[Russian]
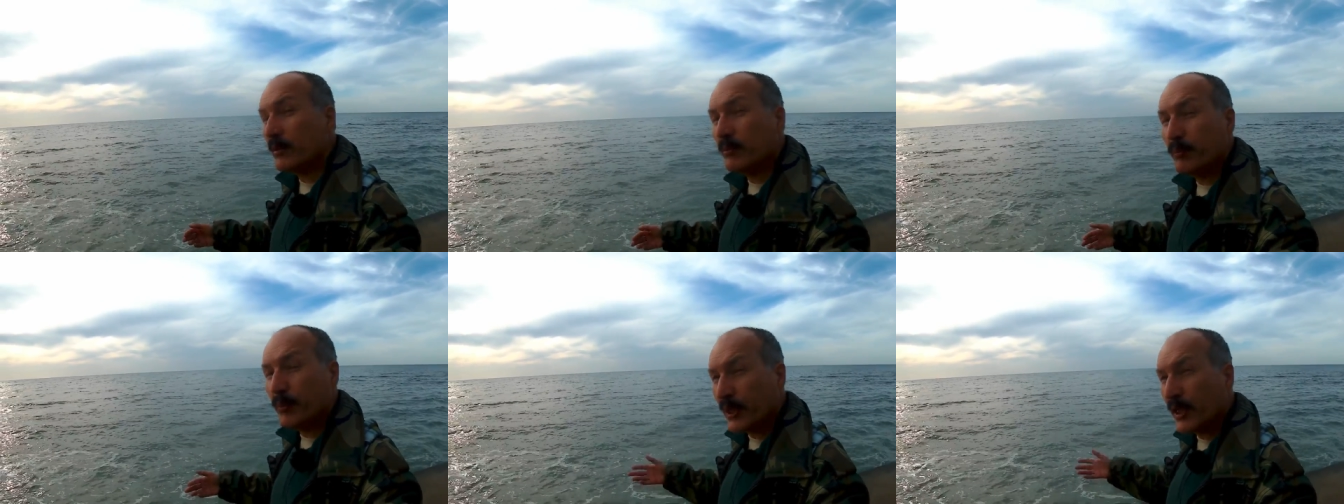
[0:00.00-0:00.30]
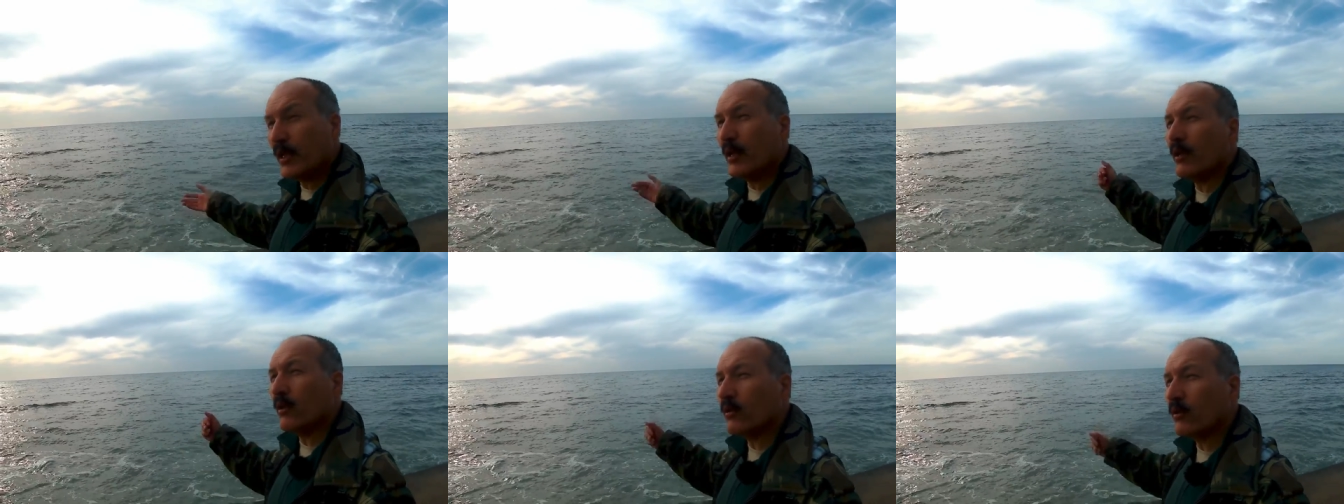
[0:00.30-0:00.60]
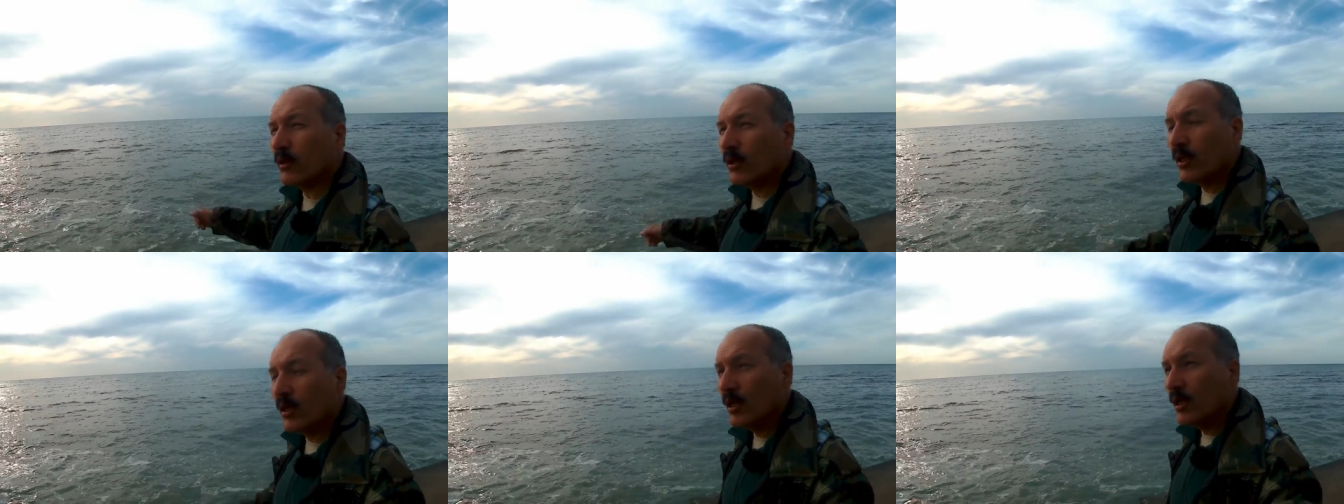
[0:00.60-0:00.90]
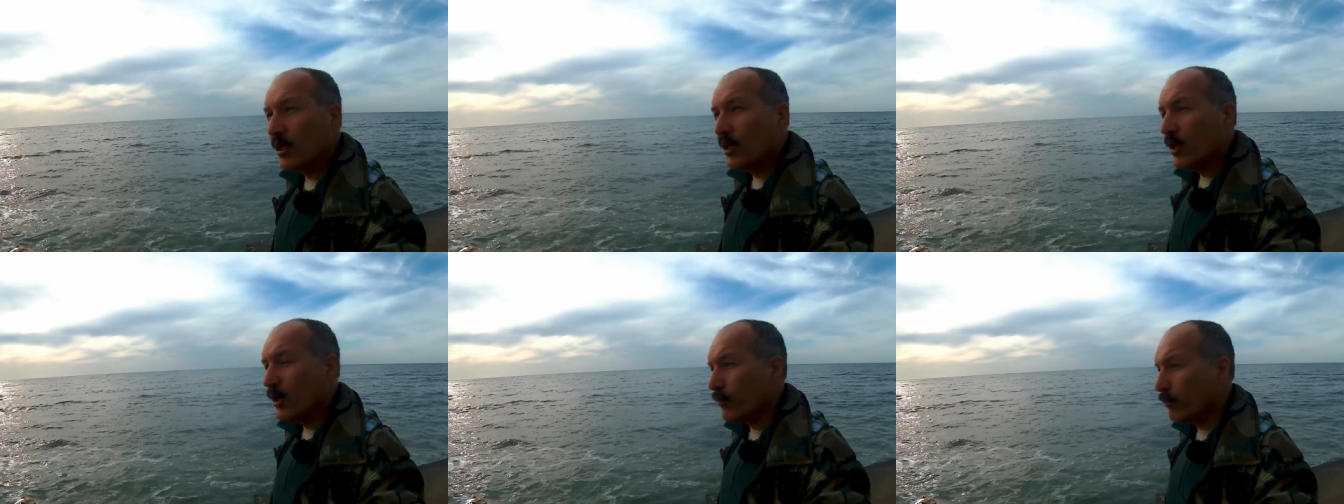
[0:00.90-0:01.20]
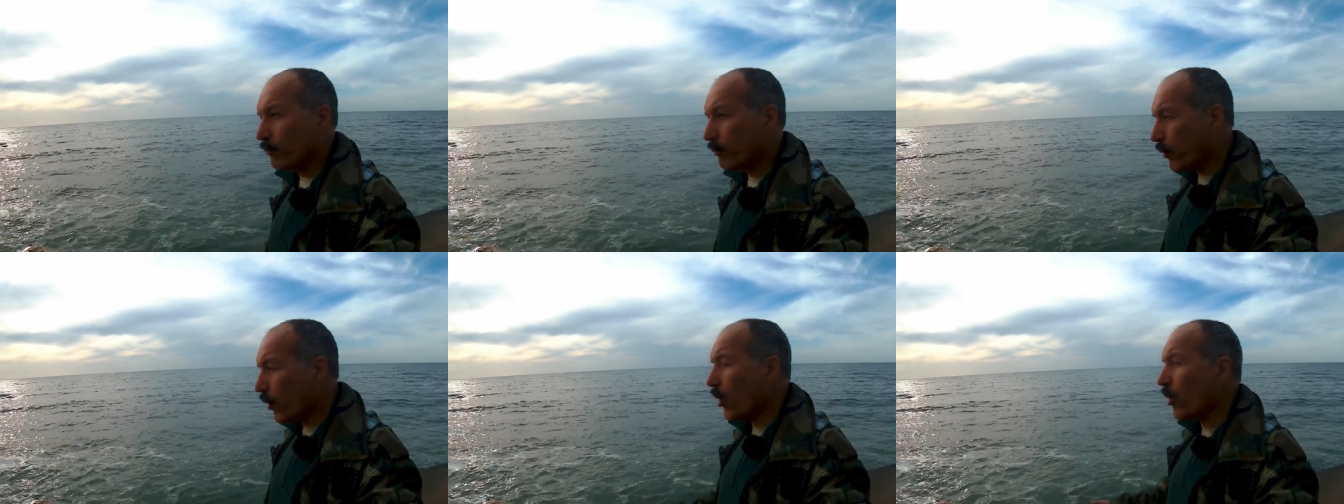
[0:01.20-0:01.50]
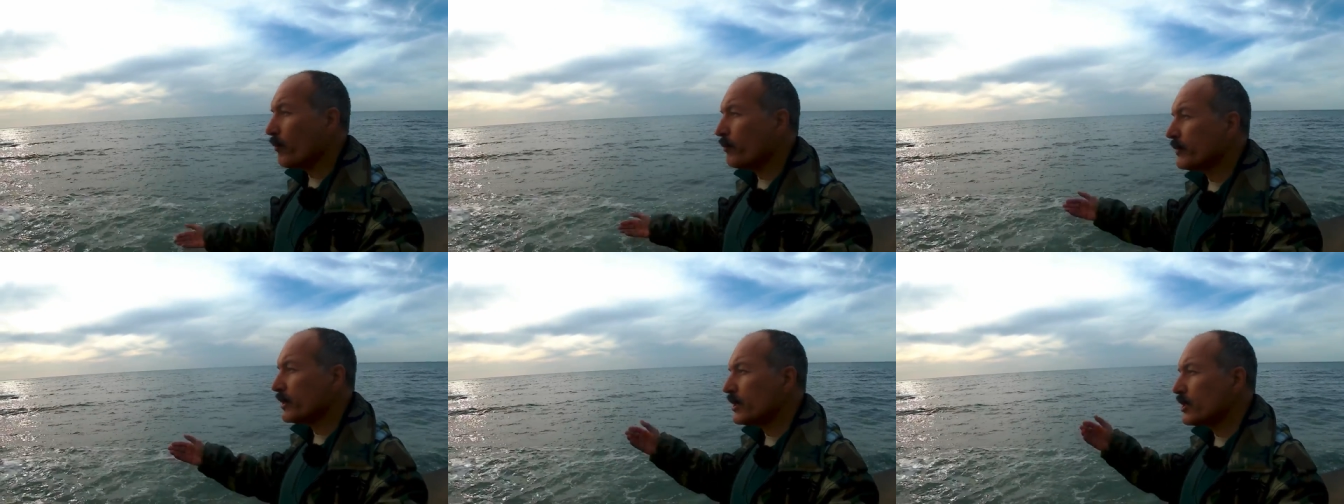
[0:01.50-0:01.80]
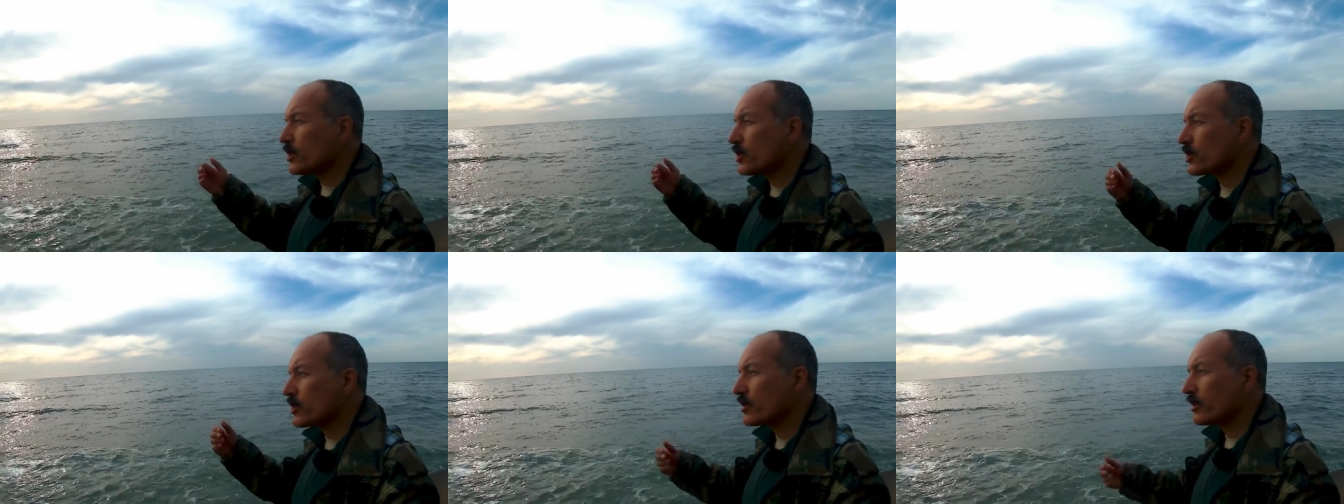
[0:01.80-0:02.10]
покипел —
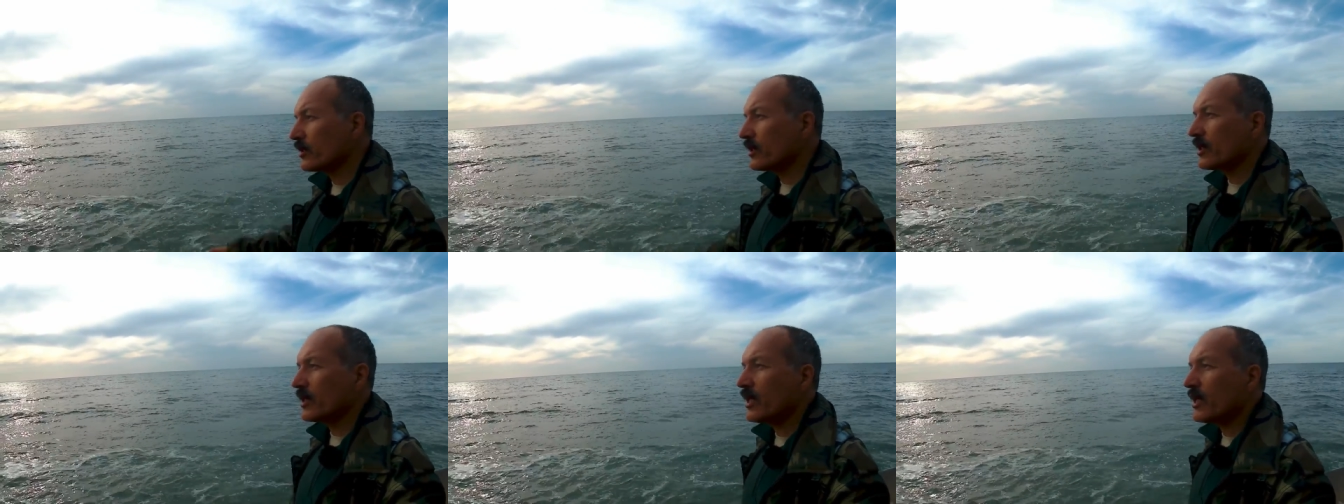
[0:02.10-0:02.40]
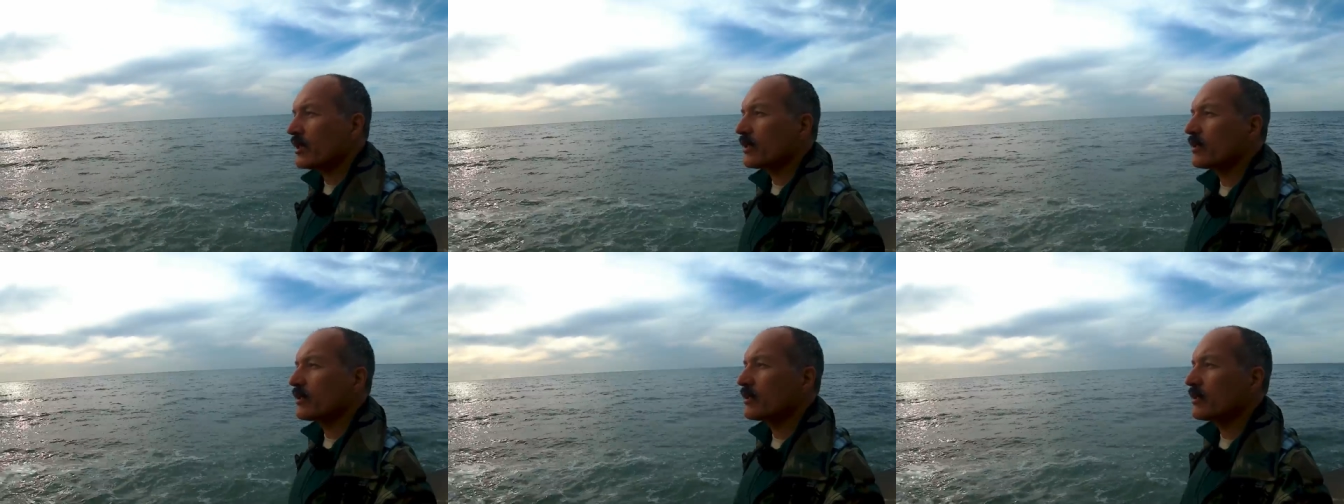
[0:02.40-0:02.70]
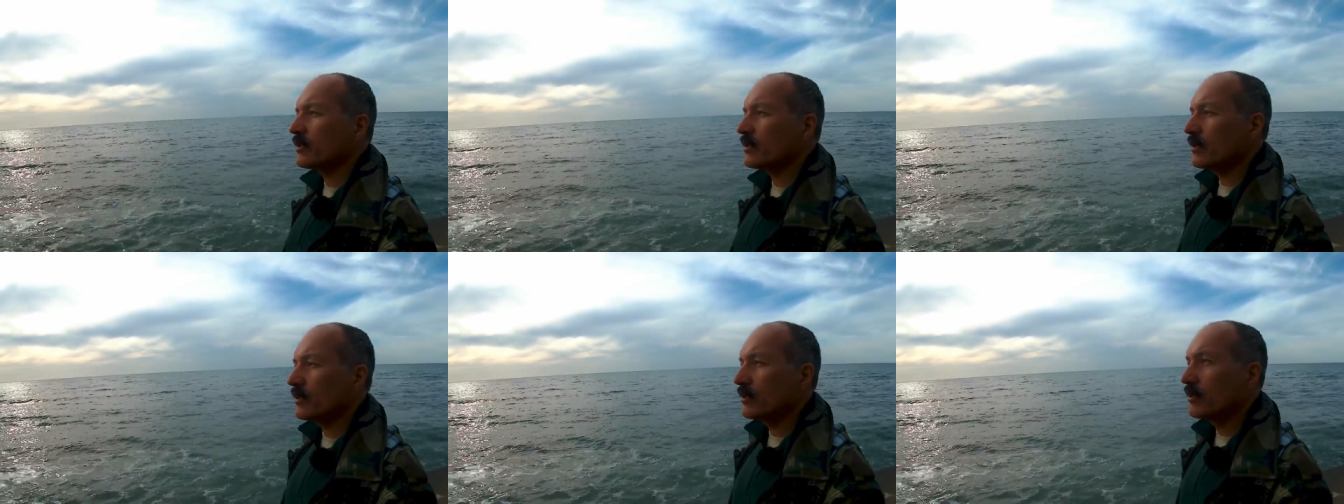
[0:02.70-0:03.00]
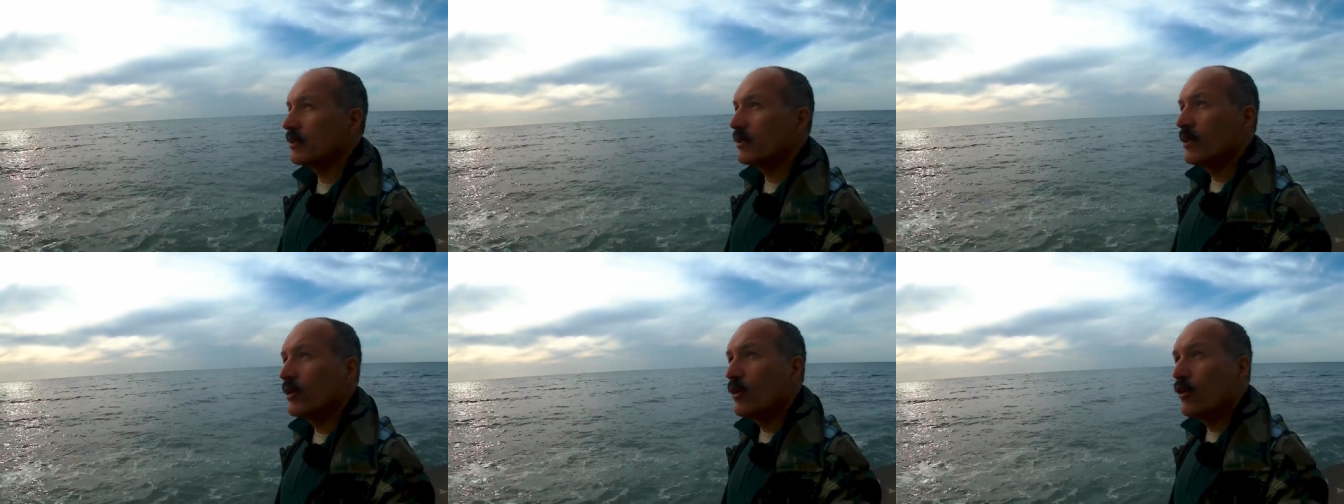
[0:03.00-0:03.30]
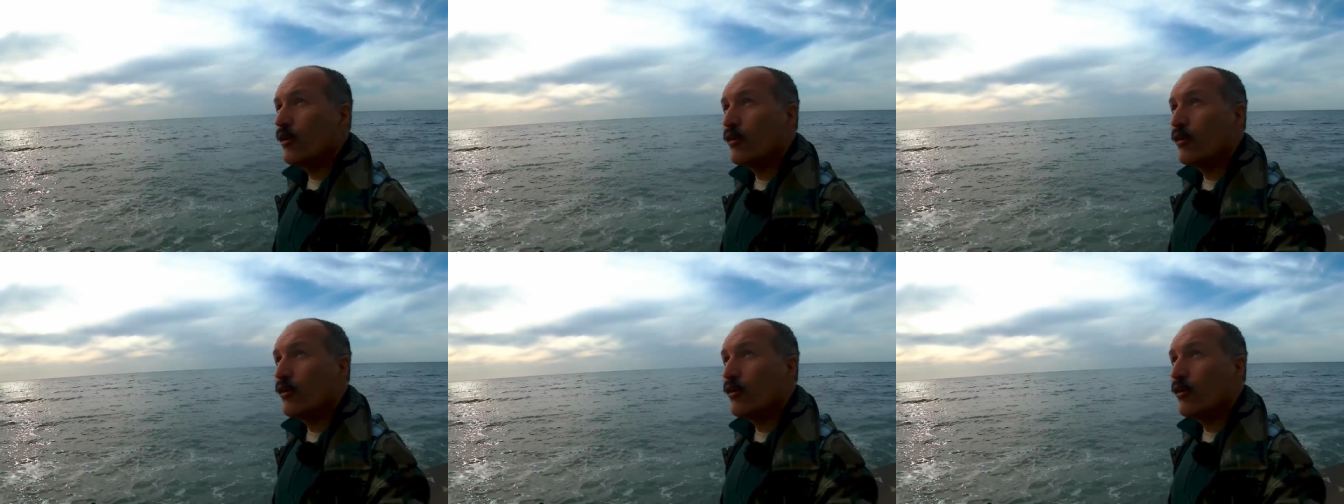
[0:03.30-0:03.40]
Помнишь, Нетта,